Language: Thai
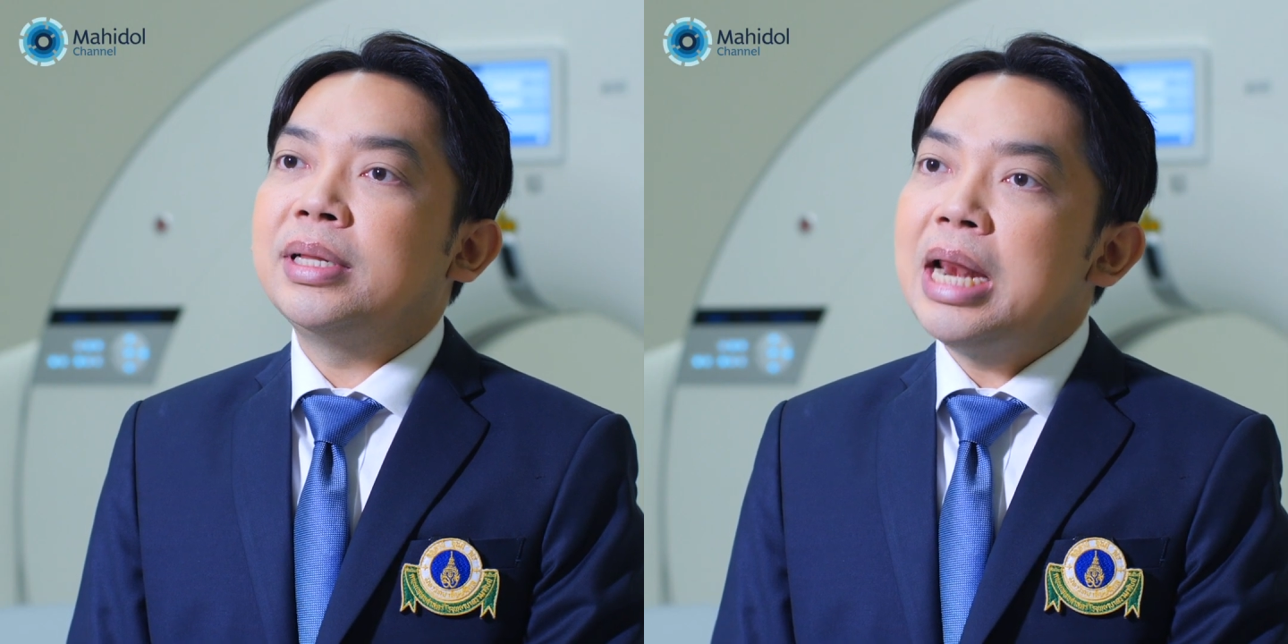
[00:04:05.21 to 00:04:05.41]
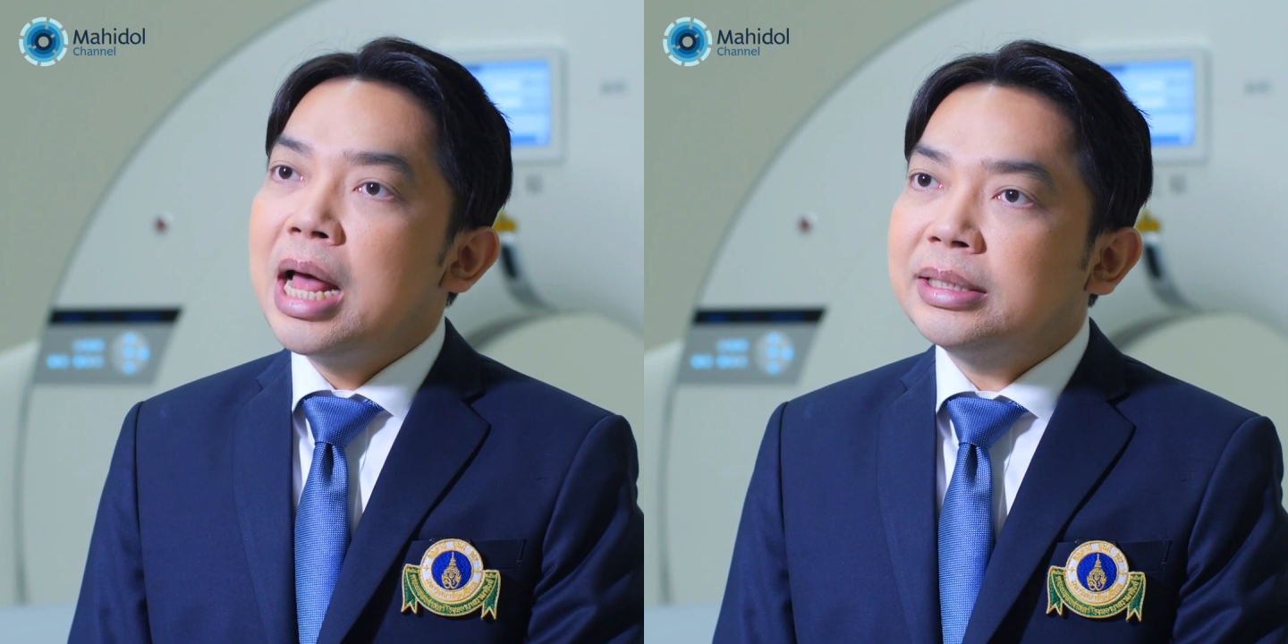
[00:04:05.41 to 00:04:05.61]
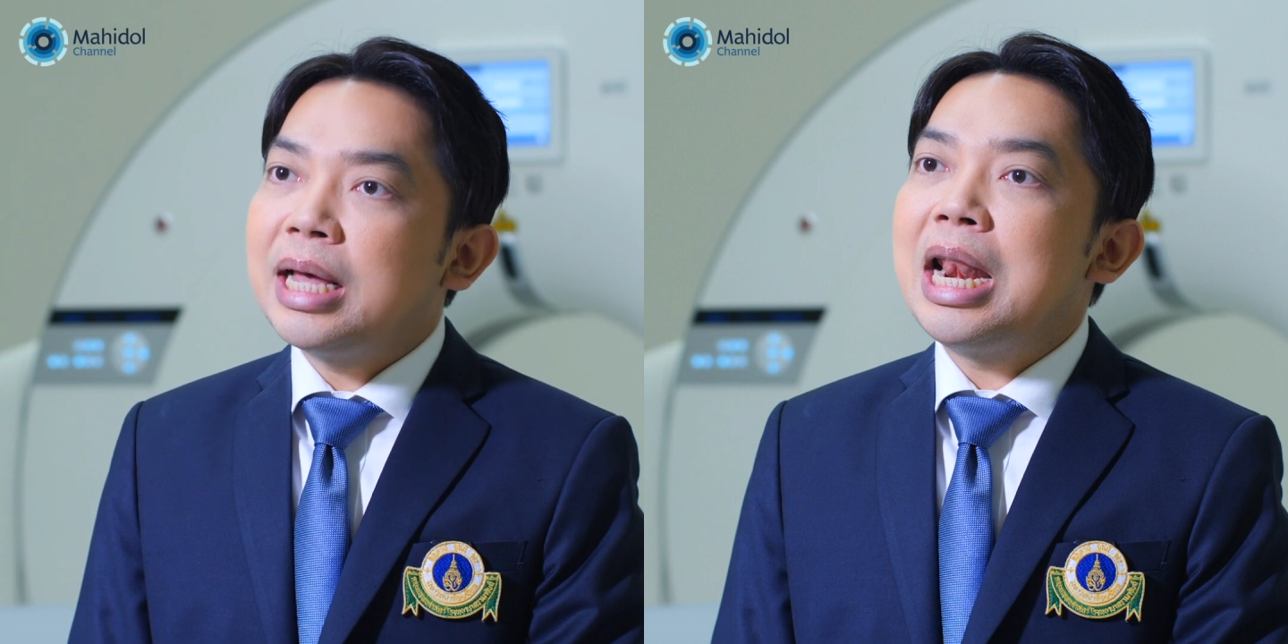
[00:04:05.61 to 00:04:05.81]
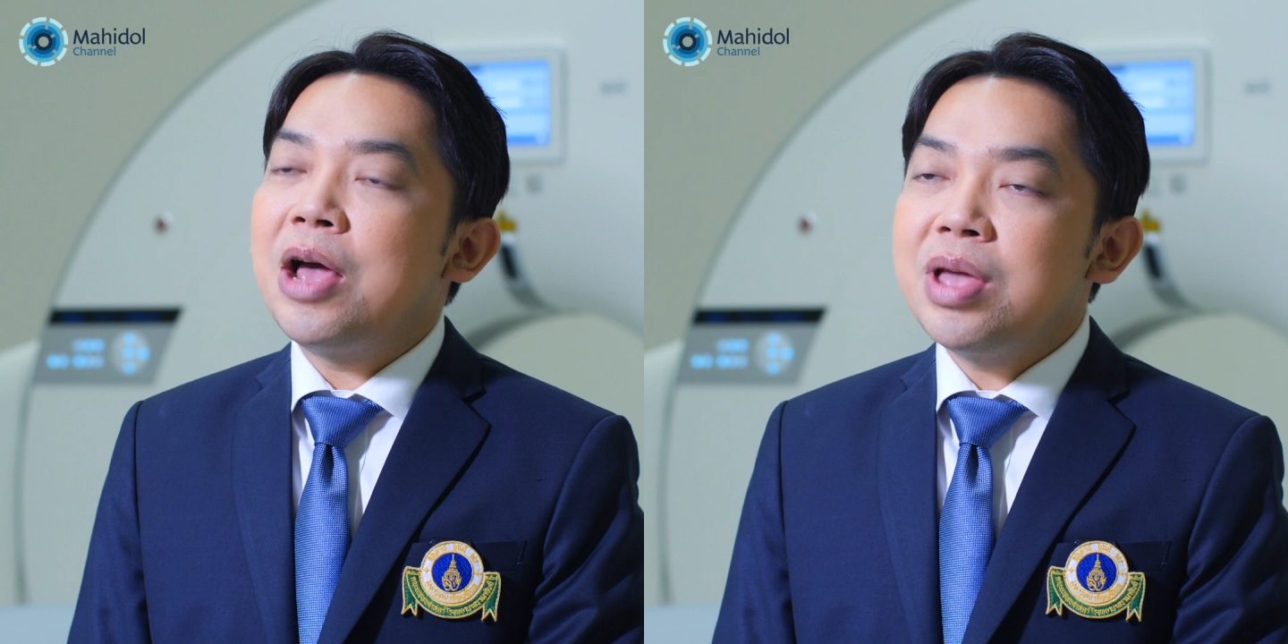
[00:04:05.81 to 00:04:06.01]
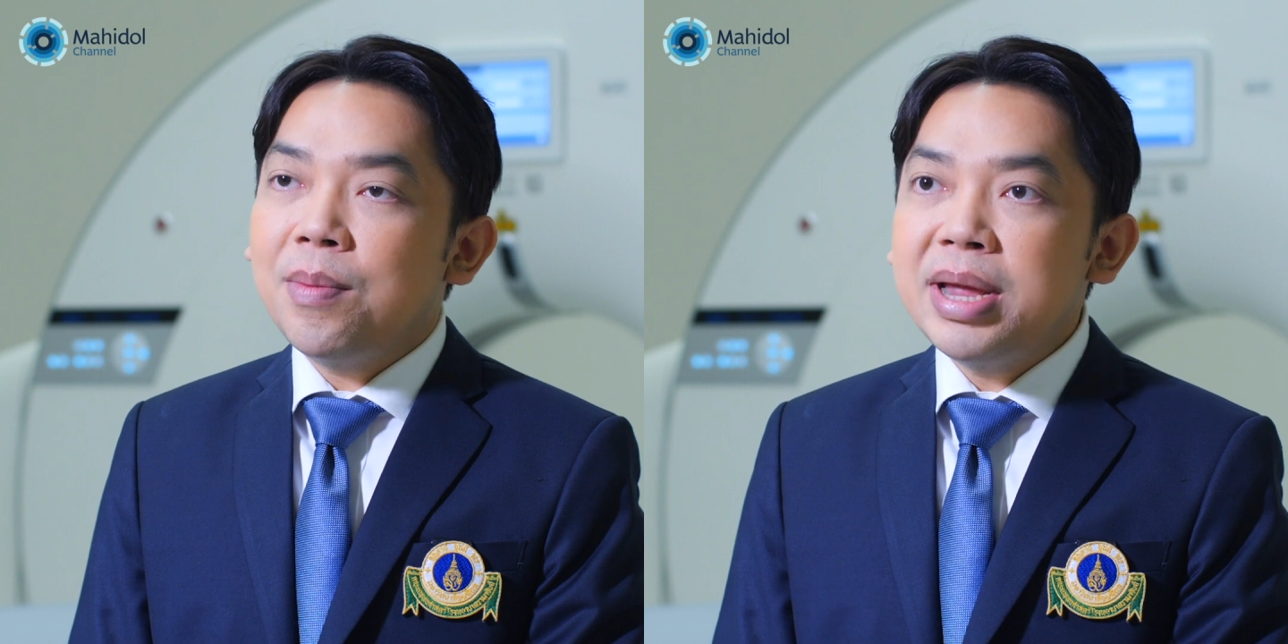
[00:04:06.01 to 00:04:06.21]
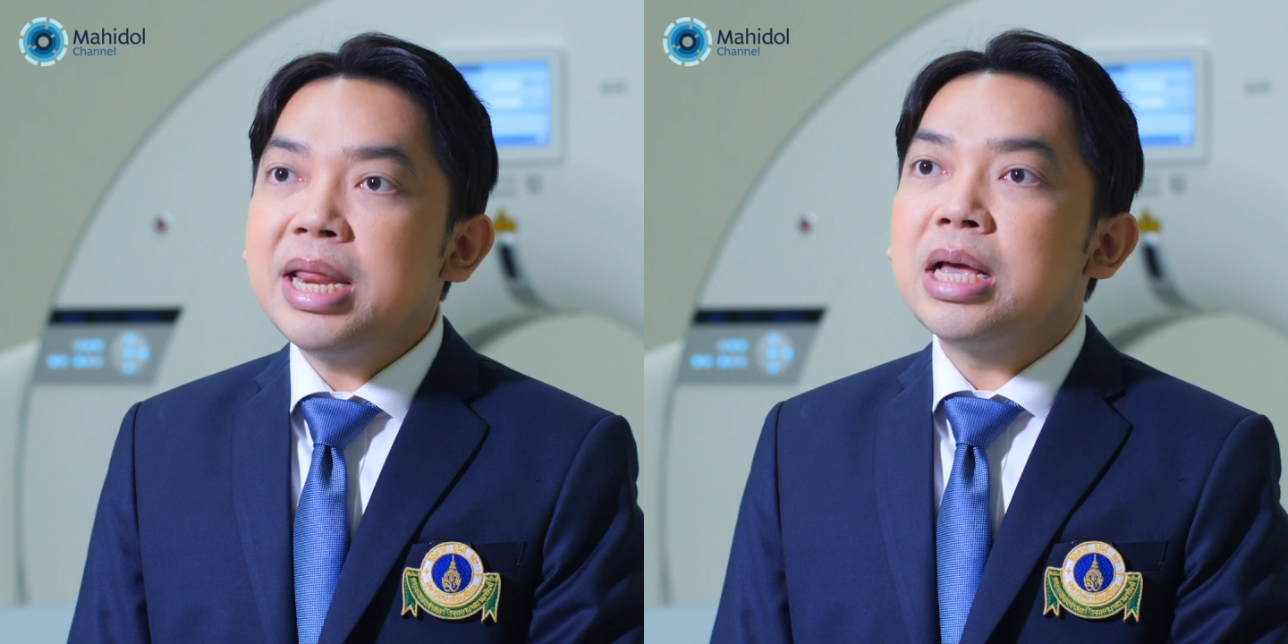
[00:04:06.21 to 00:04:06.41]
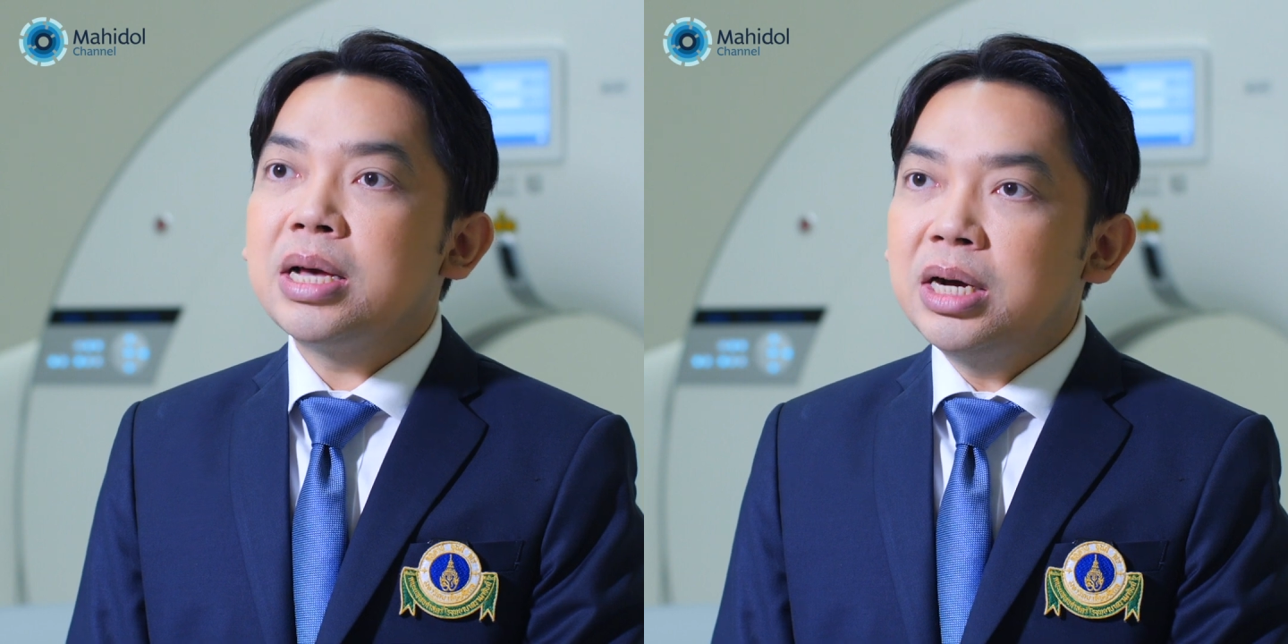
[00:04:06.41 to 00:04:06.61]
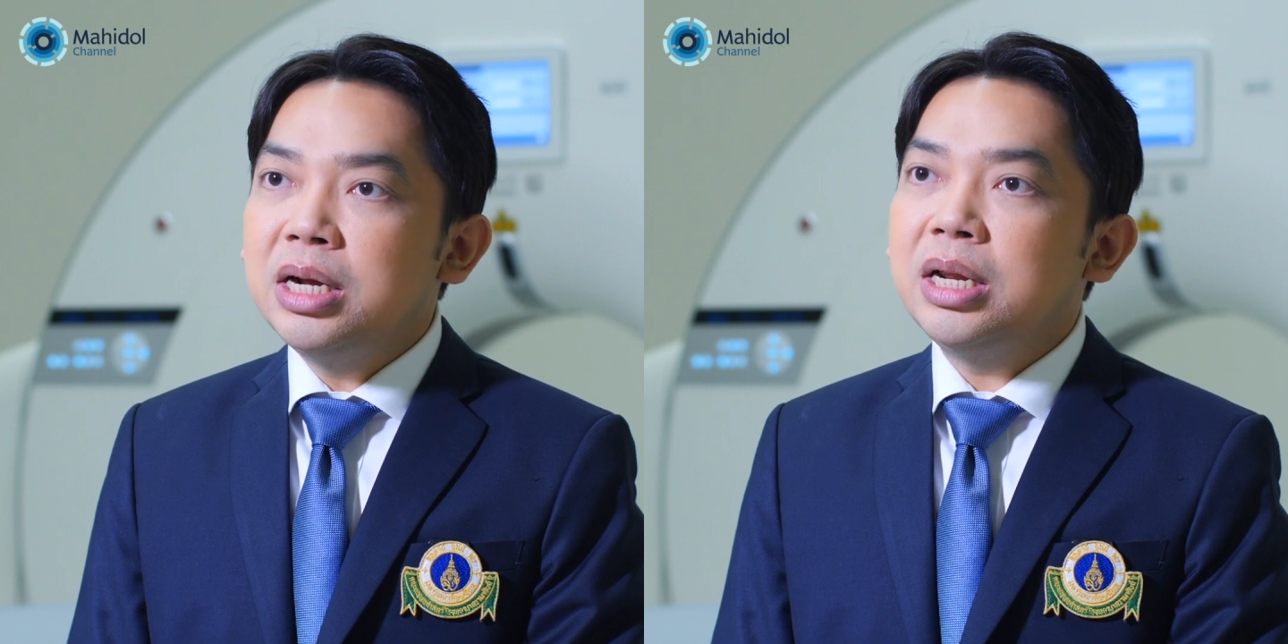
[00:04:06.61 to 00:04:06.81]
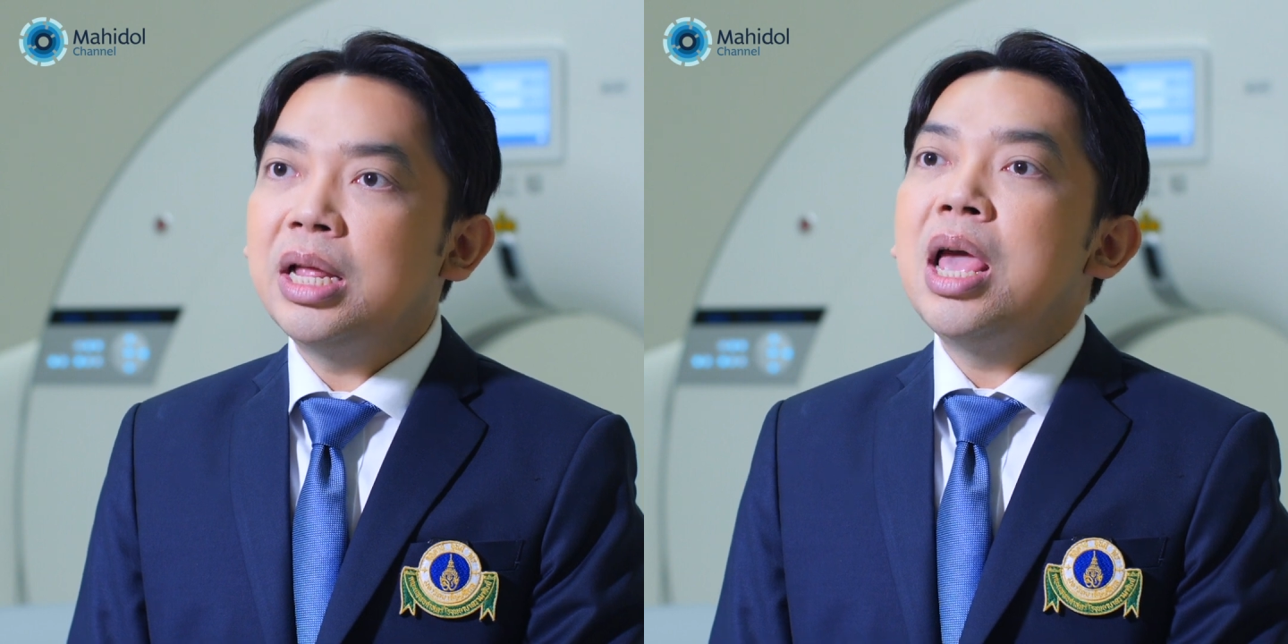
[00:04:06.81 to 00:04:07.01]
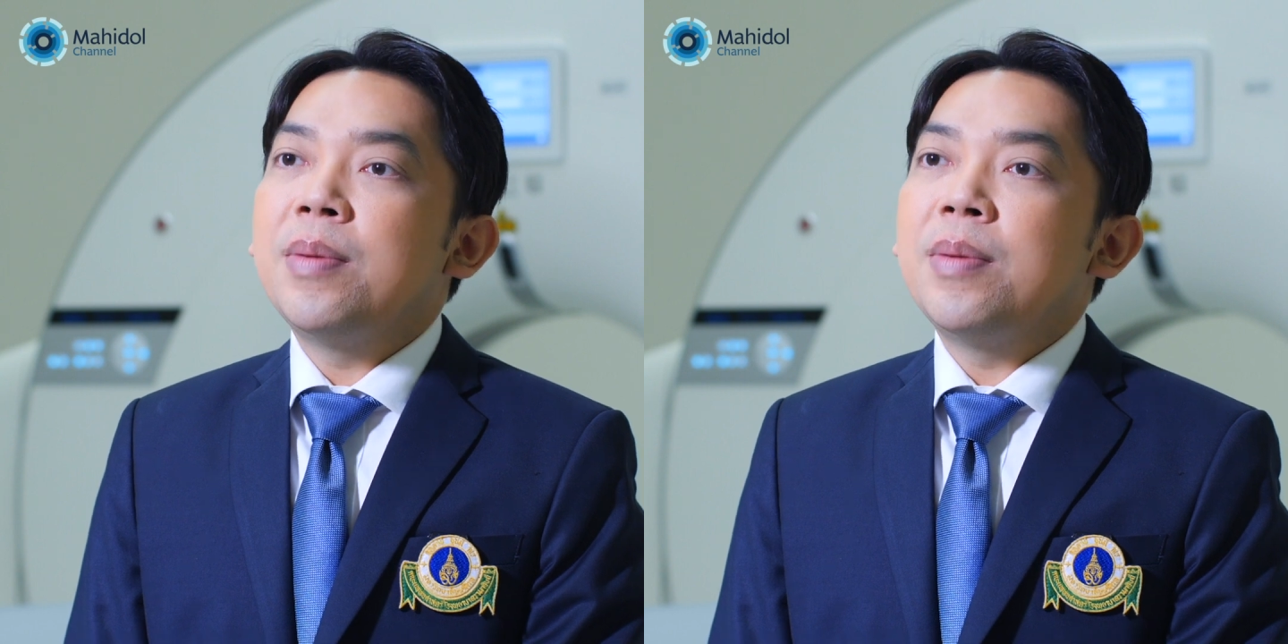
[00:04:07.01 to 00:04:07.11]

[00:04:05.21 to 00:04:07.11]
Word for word: ที่รักษาแล้วยังไม่ดีขึ้น